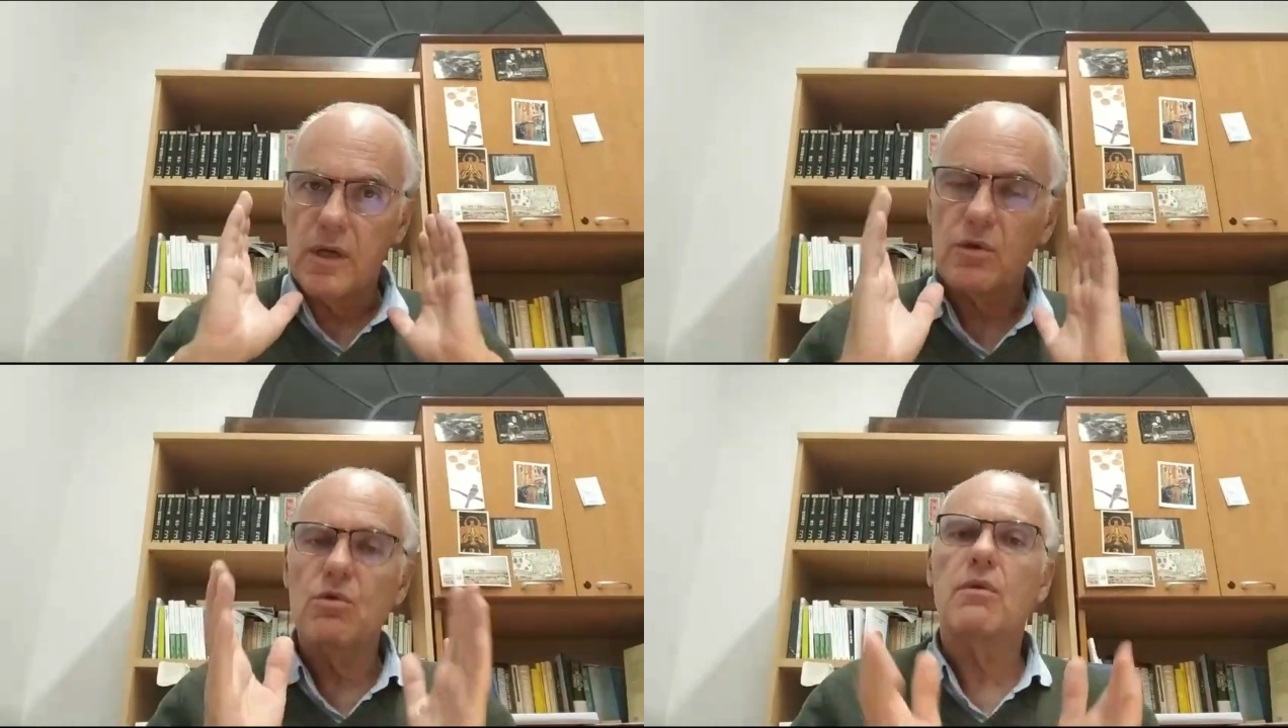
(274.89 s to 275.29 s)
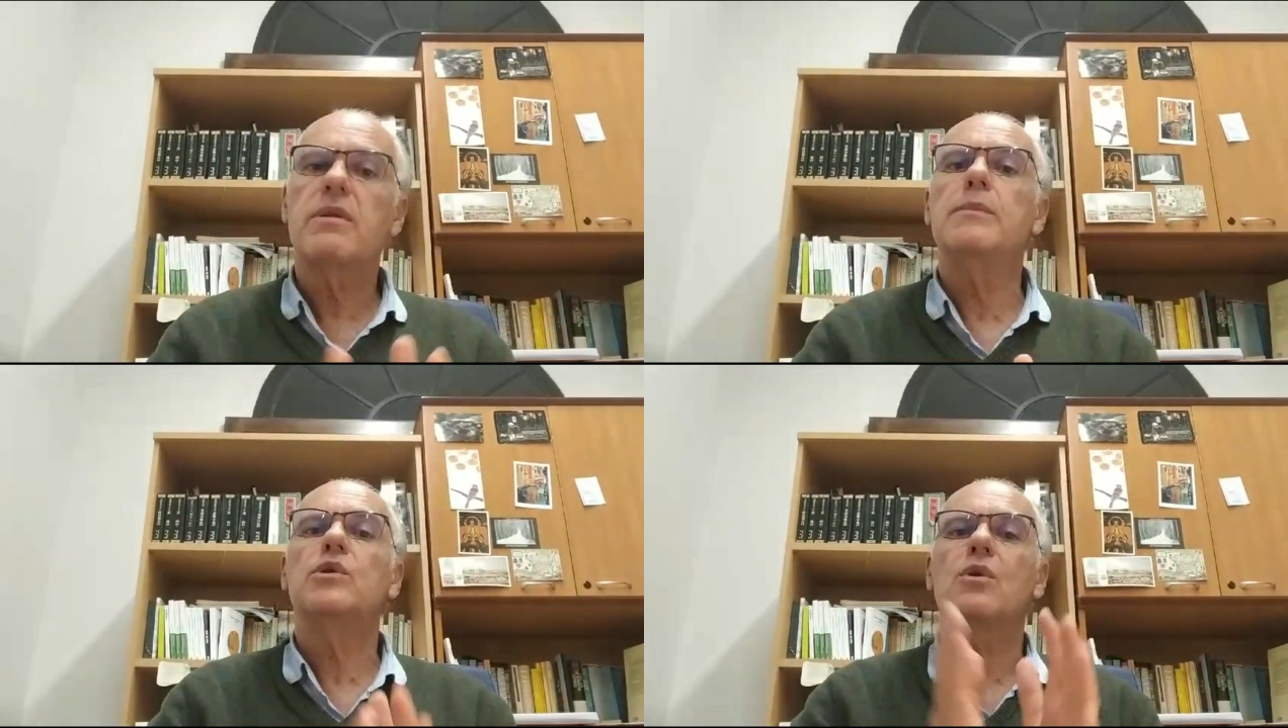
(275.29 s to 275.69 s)
es un
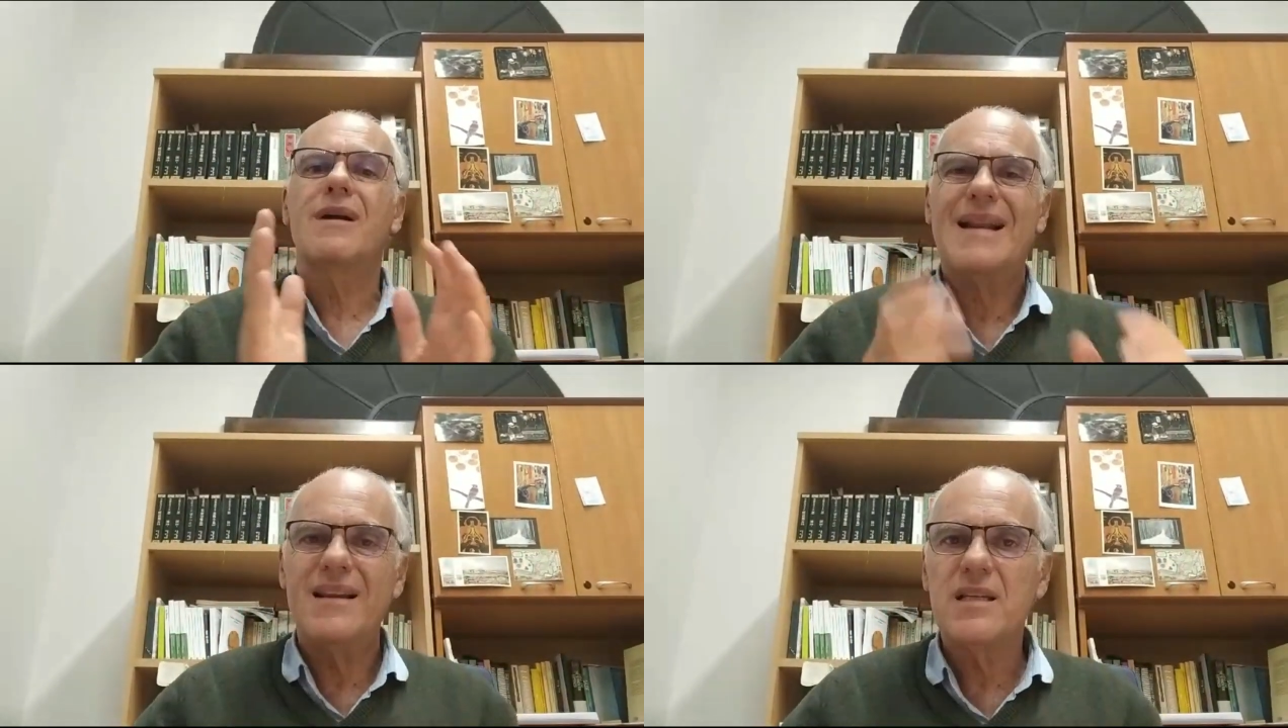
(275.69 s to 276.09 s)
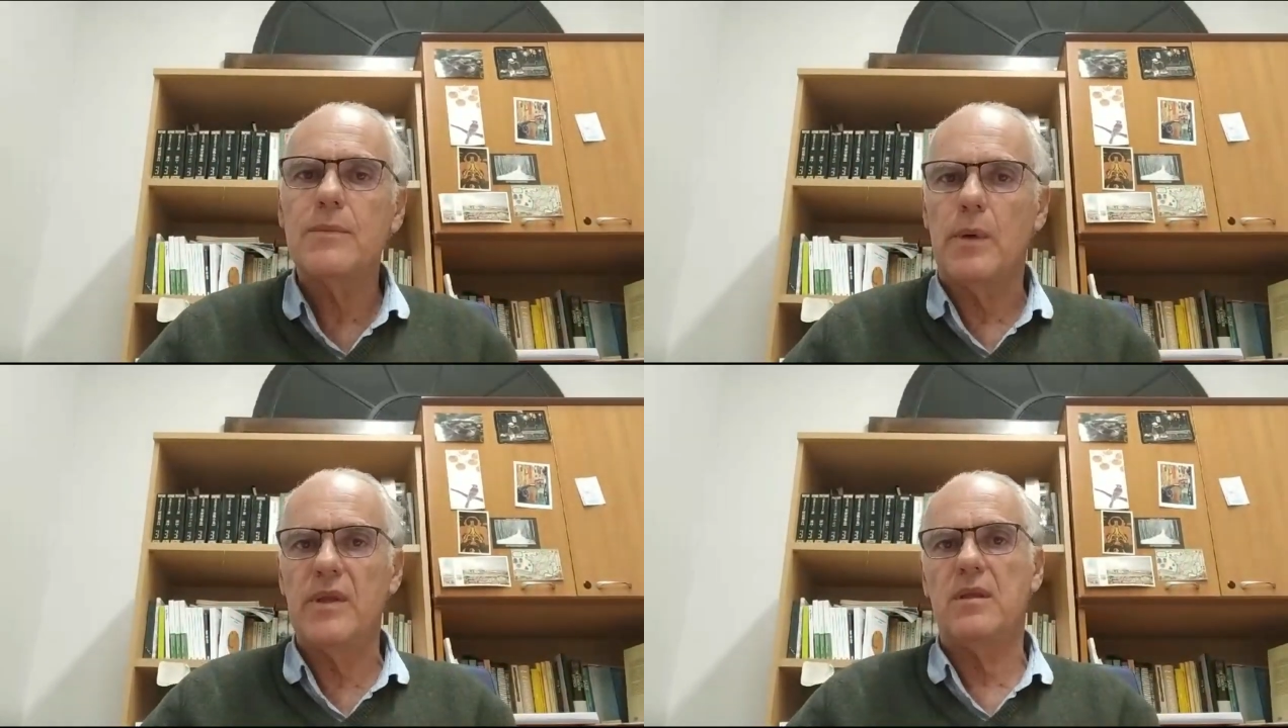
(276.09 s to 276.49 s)
concepto
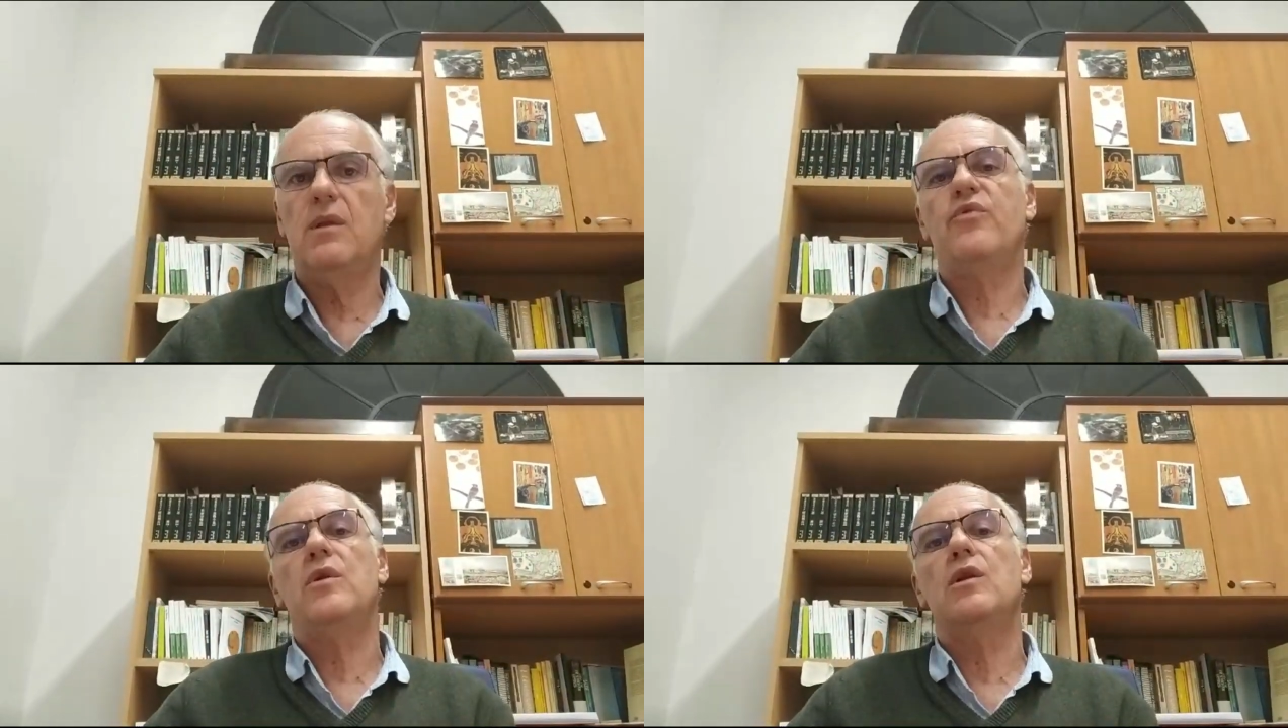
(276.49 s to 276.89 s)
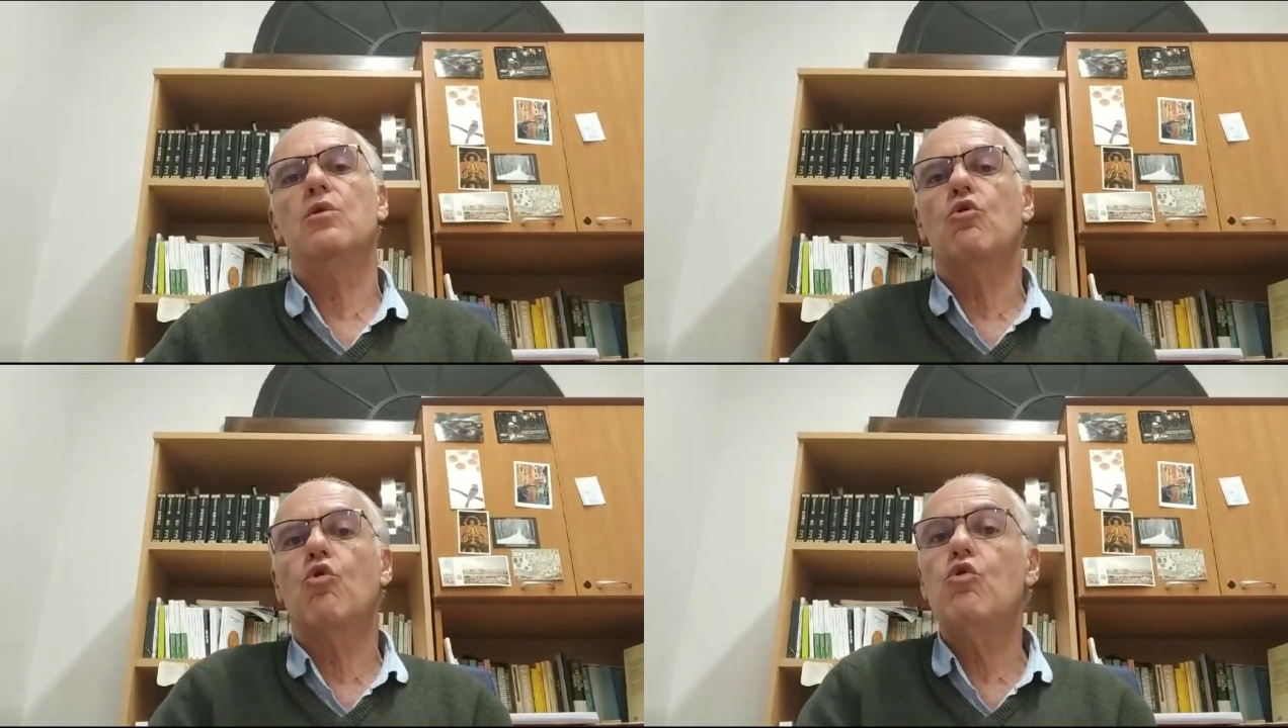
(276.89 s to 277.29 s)
clarísimamente
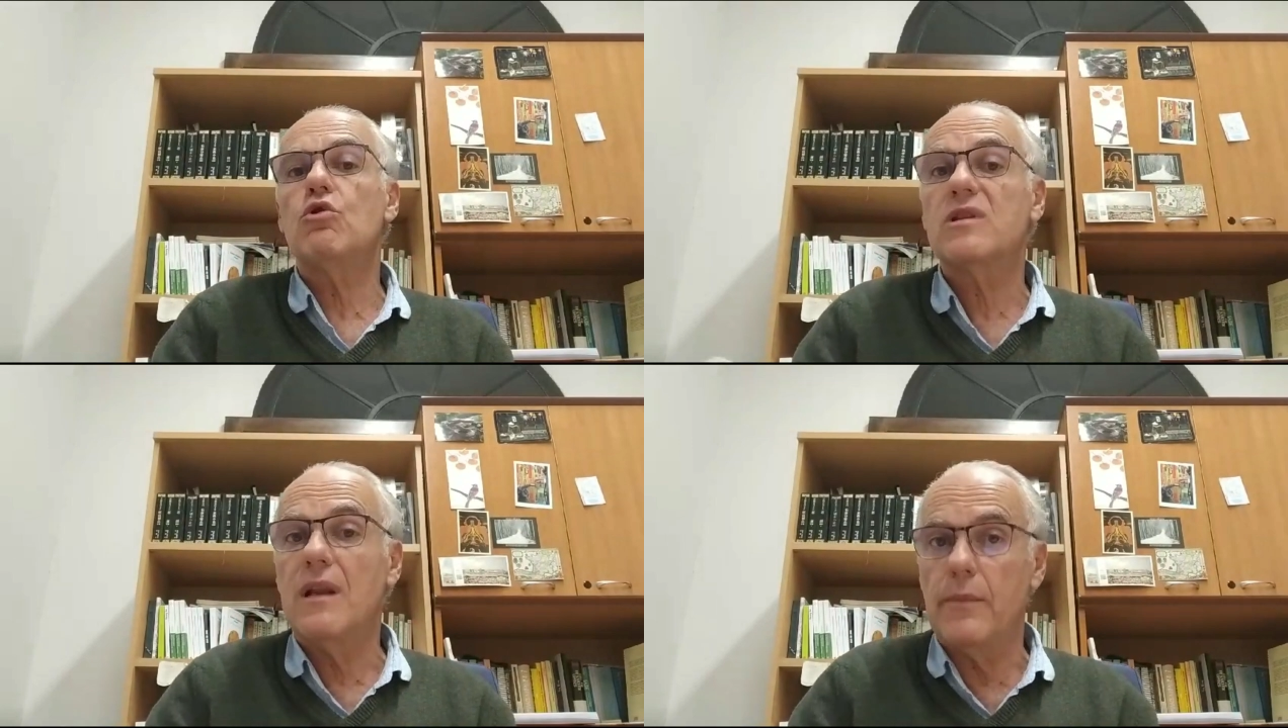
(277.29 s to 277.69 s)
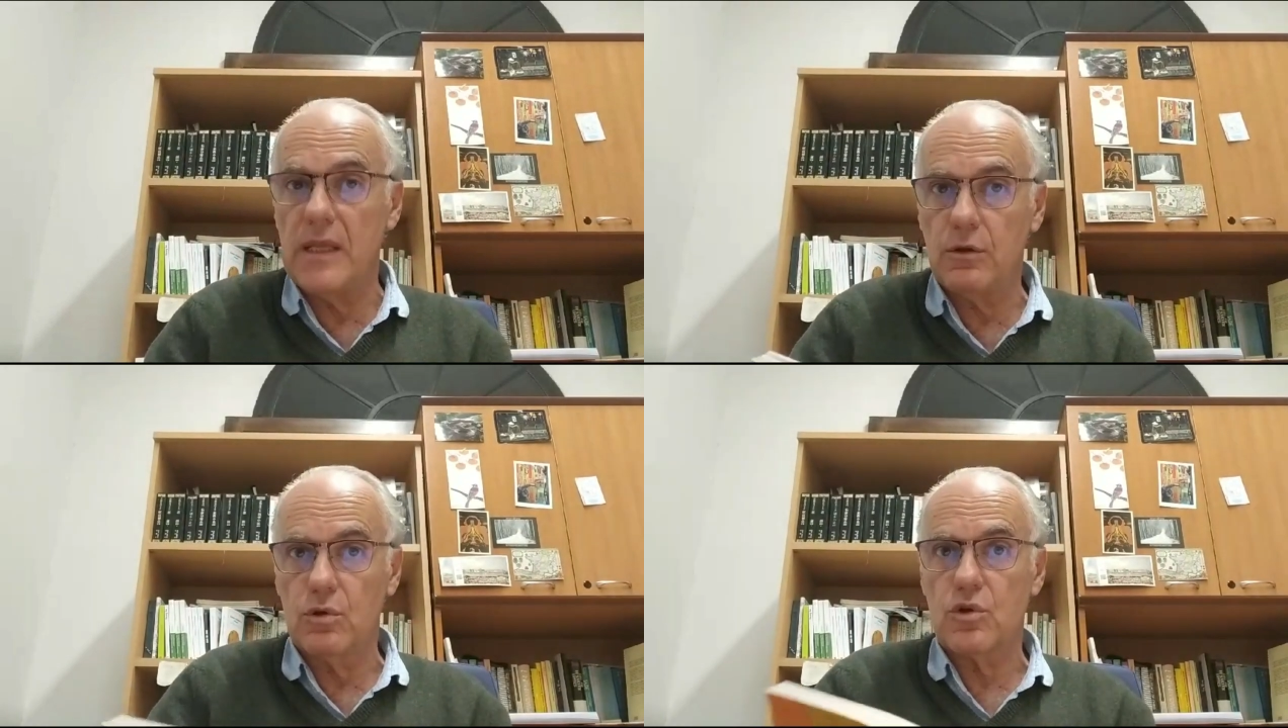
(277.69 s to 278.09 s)
definido cuyos
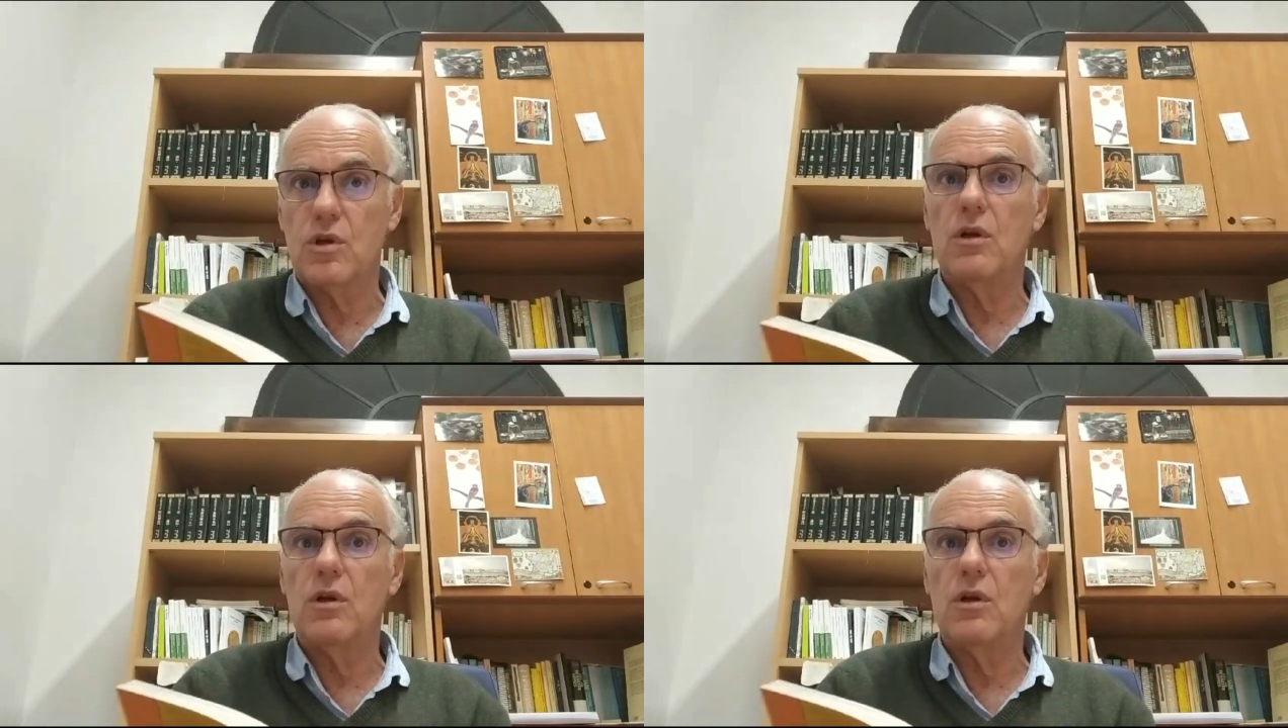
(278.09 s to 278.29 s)
elementos